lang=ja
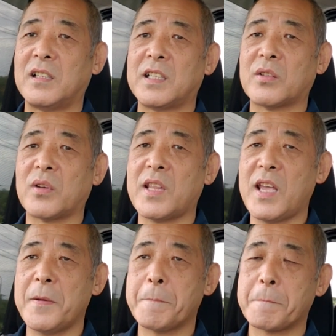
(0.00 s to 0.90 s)
で、それ
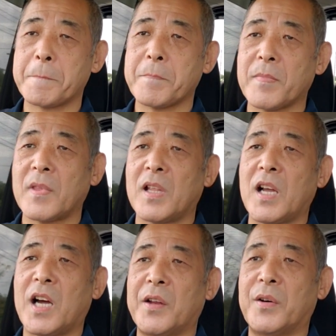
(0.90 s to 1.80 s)
で、
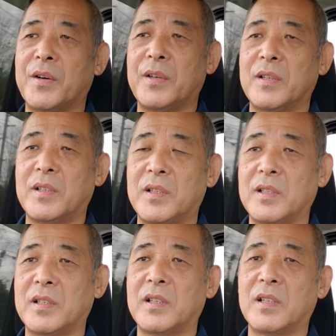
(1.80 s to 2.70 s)
あ
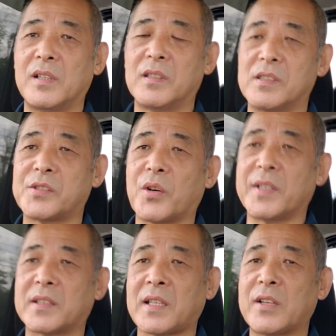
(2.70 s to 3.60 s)
のー、そこ
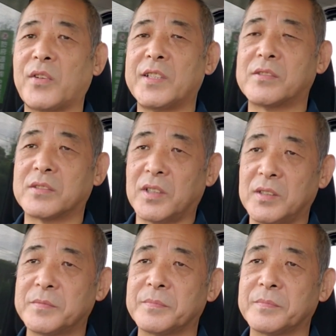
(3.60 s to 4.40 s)
にたどり着くと。